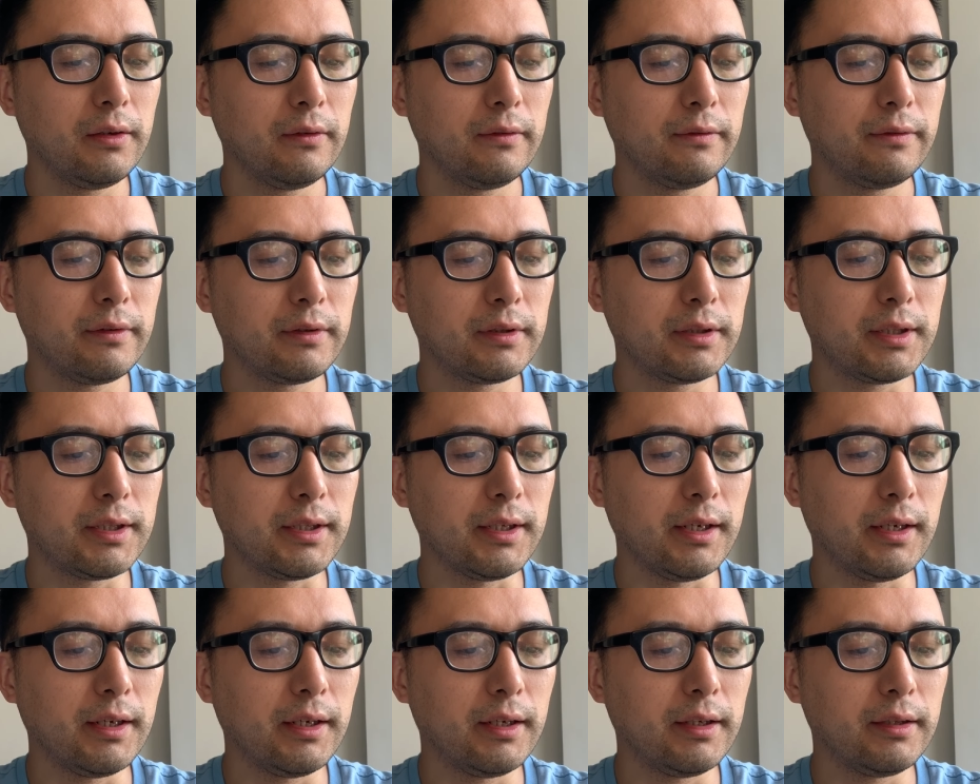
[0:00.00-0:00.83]
凤
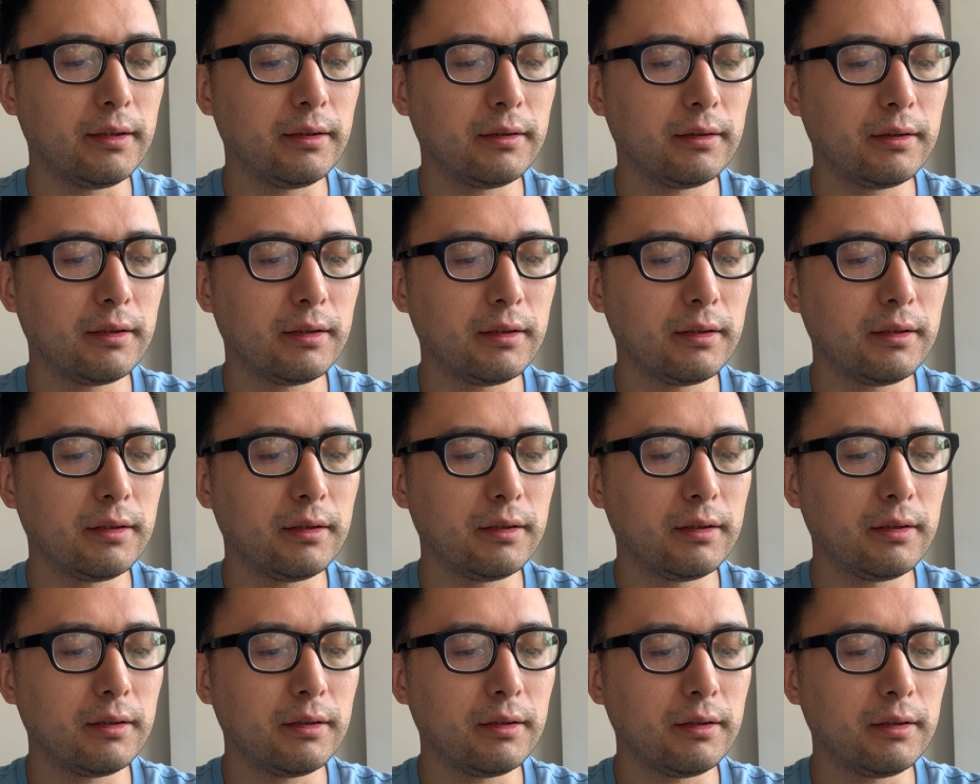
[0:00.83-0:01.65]
姐
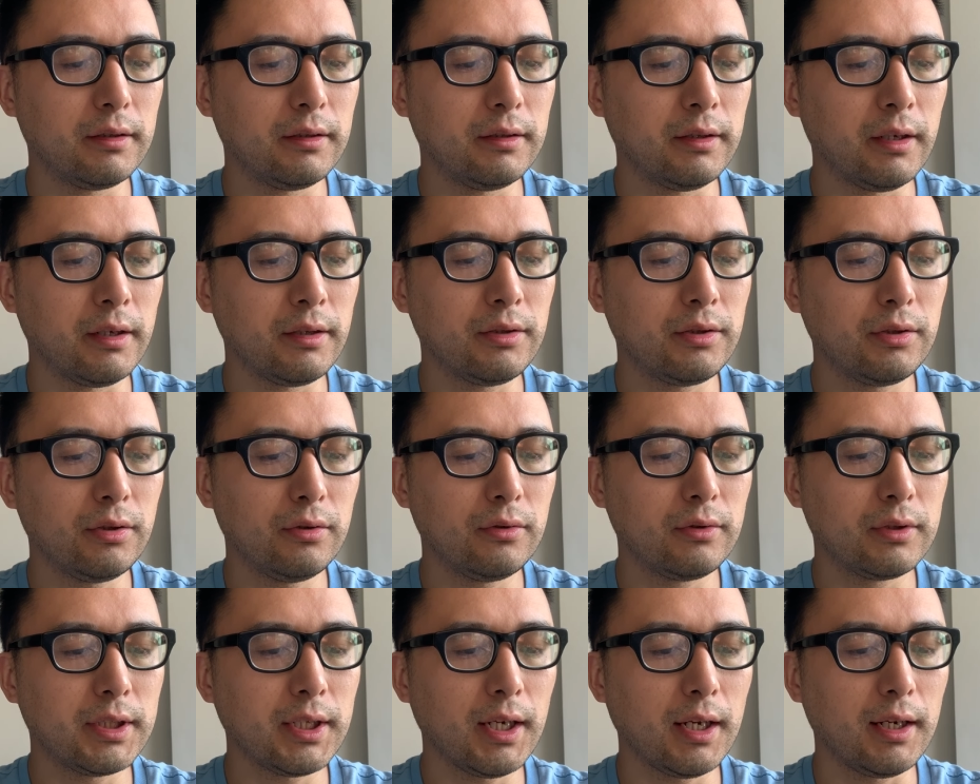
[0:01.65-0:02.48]
仍
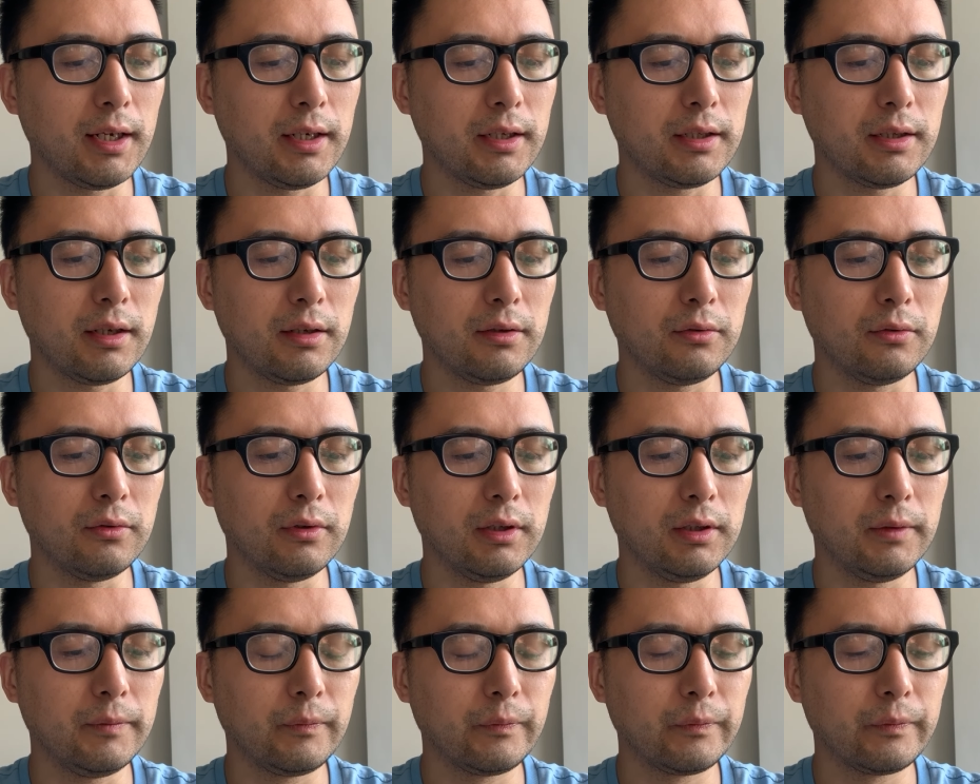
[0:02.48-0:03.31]
旧下来张
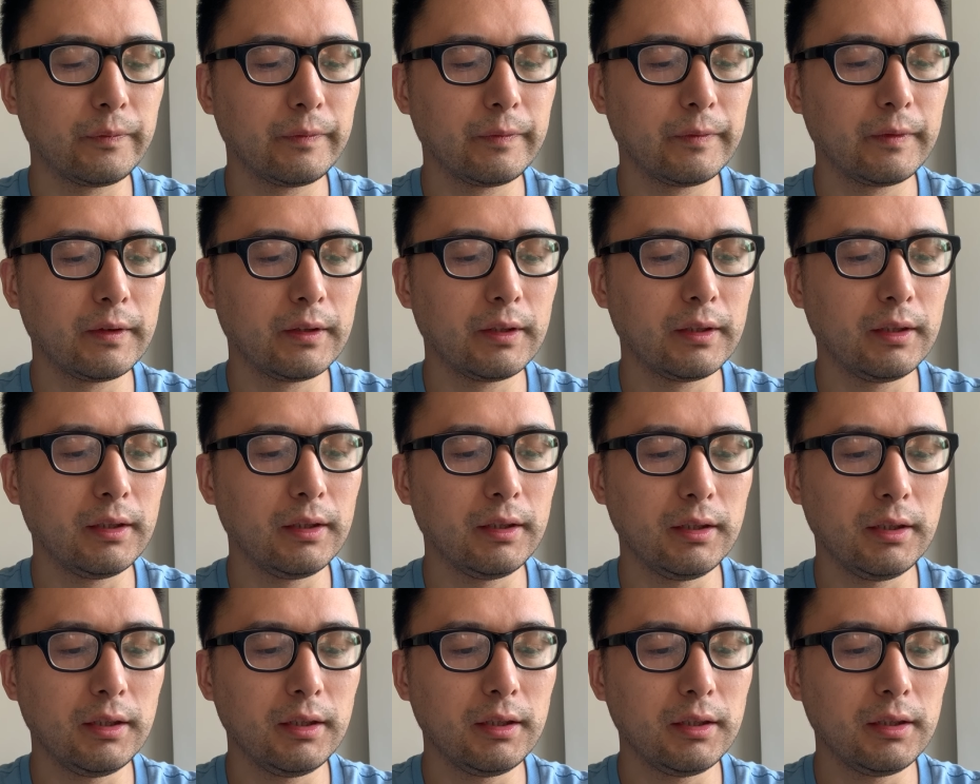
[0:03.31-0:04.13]
罗，
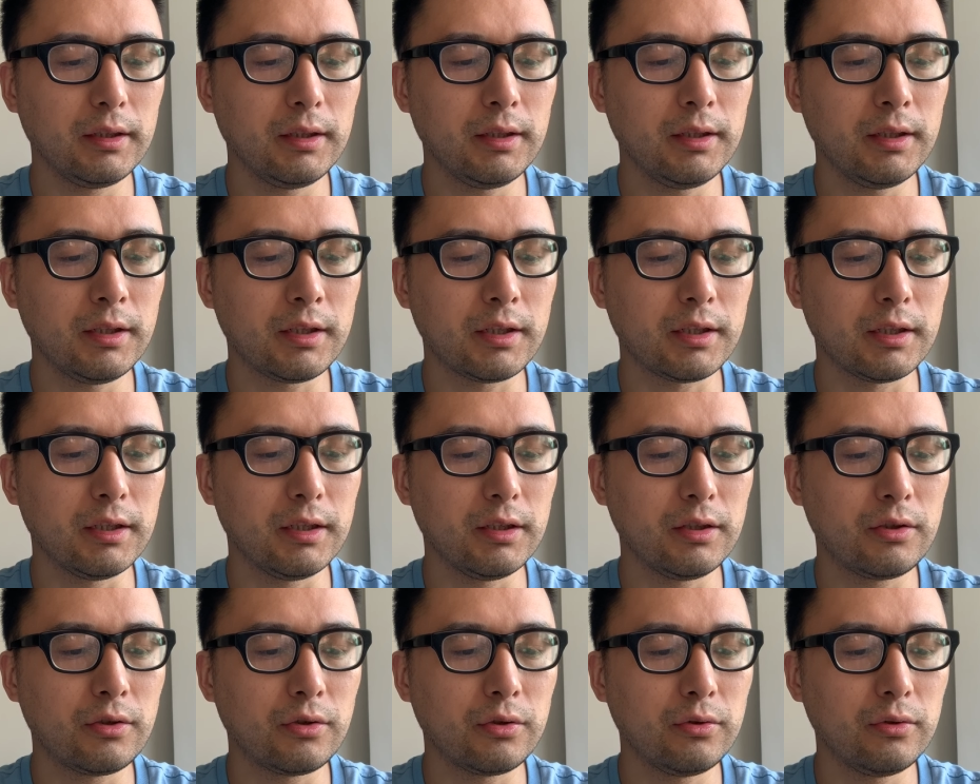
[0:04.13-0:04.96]
一
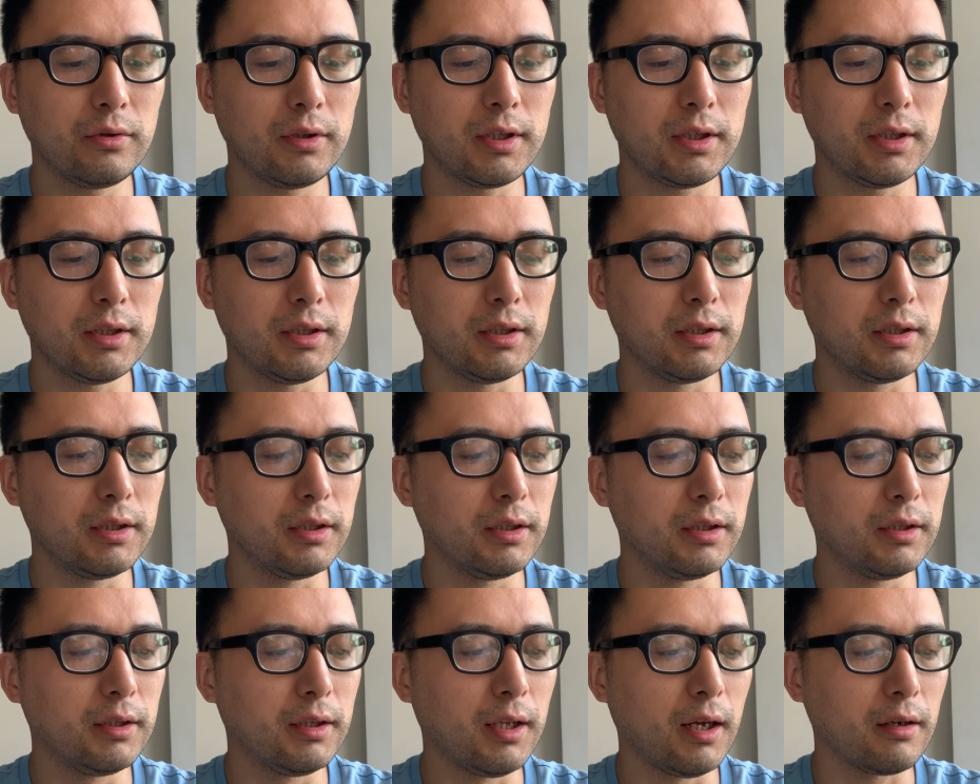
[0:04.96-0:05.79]
时出
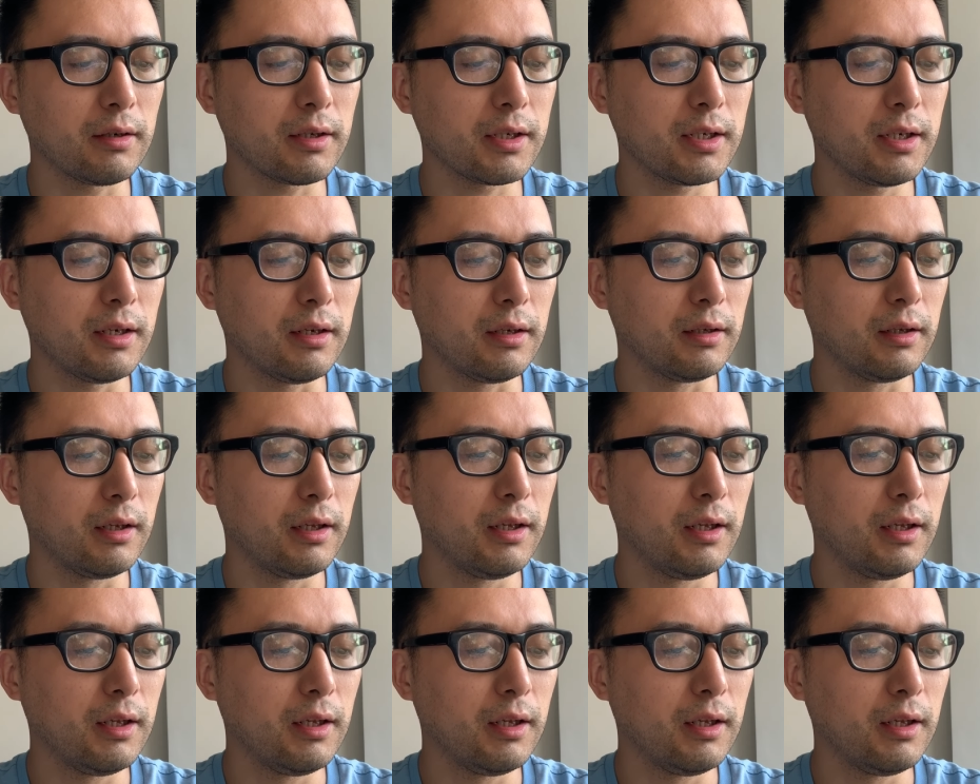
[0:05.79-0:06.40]
至廊上，